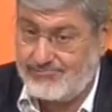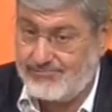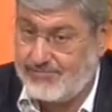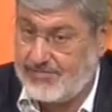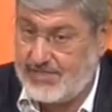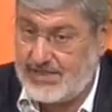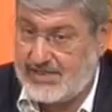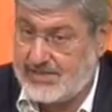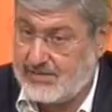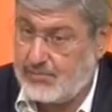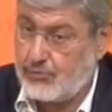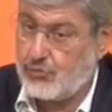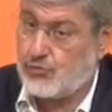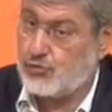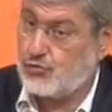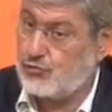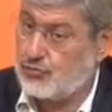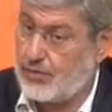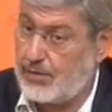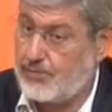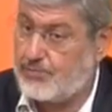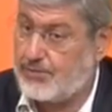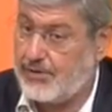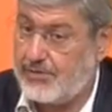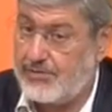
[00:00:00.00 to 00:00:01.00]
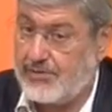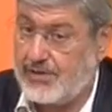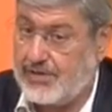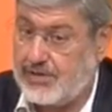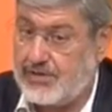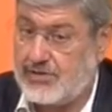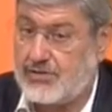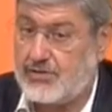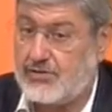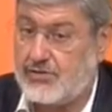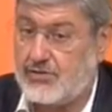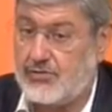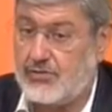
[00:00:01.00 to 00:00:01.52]
diciamo, su una prima
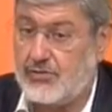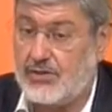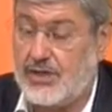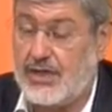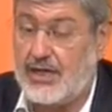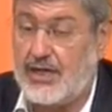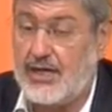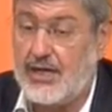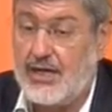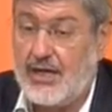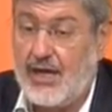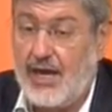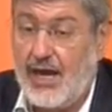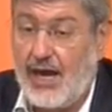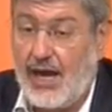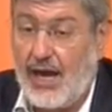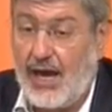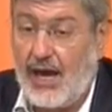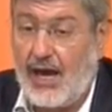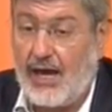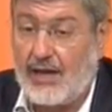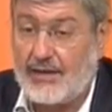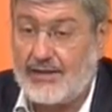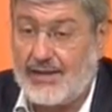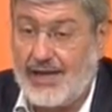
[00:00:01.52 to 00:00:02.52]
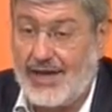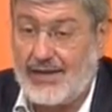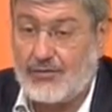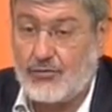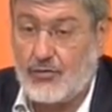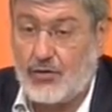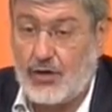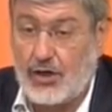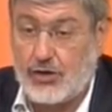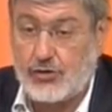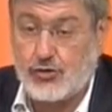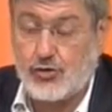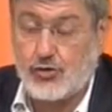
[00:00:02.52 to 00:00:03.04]
decisione ha dato
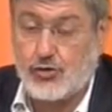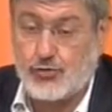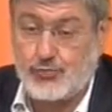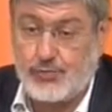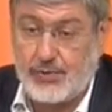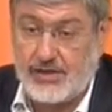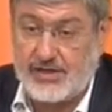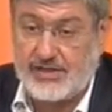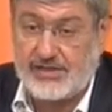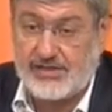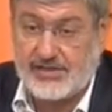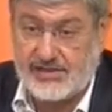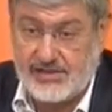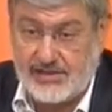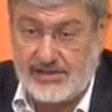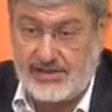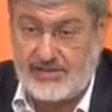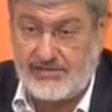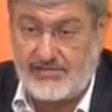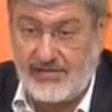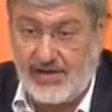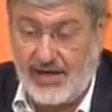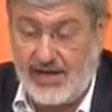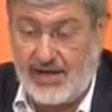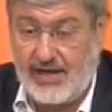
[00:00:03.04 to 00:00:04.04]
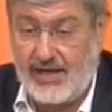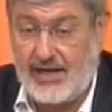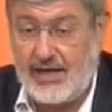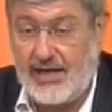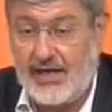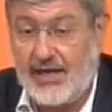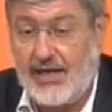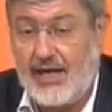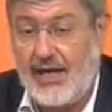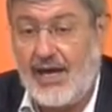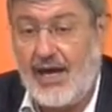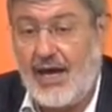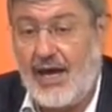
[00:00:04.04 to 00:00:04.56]
la
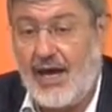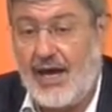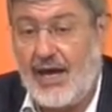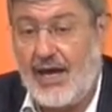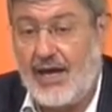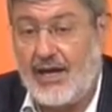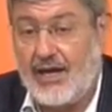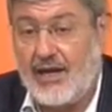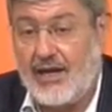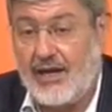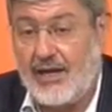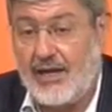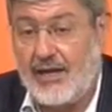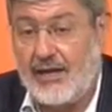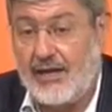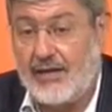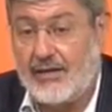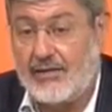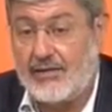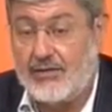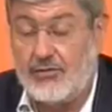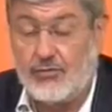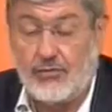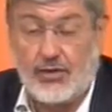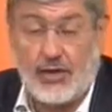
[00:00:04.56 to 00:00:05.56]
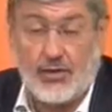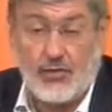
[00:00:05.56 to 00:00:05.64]
sospensiva al, di, una,